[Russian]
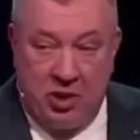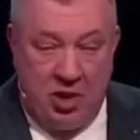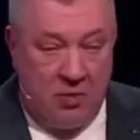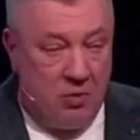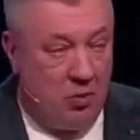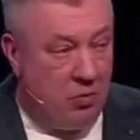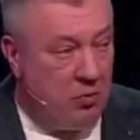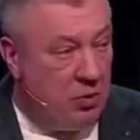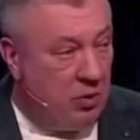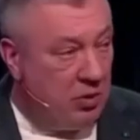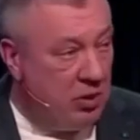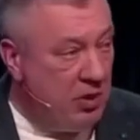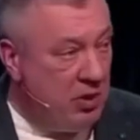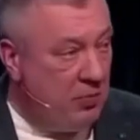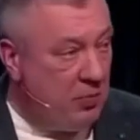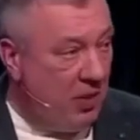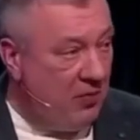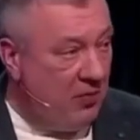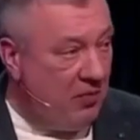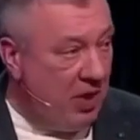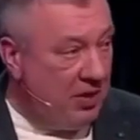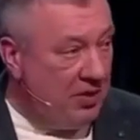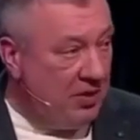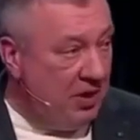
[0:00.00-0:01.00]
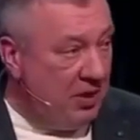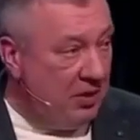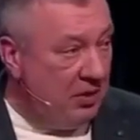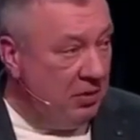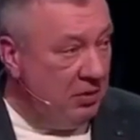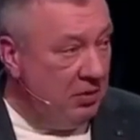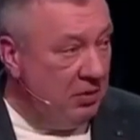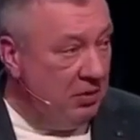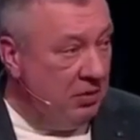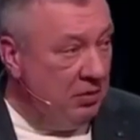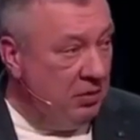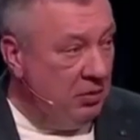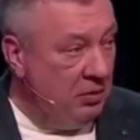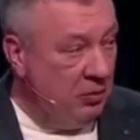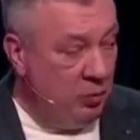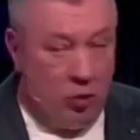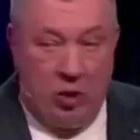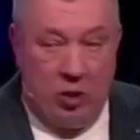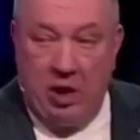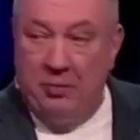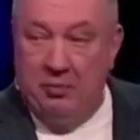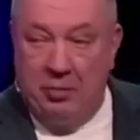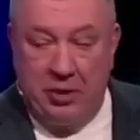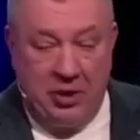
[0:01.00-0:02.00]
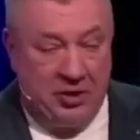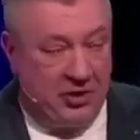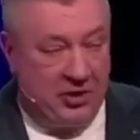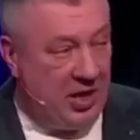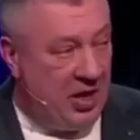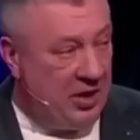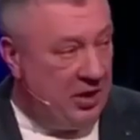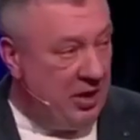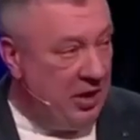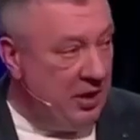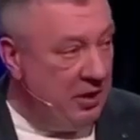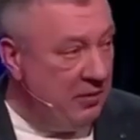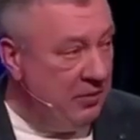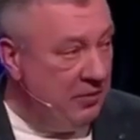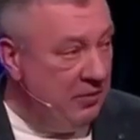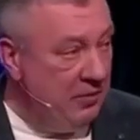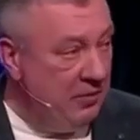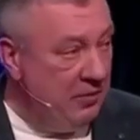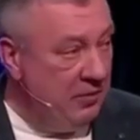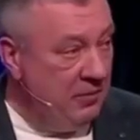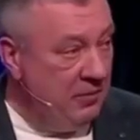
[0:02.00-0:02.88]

никому было неповадно. Ну или от Британии.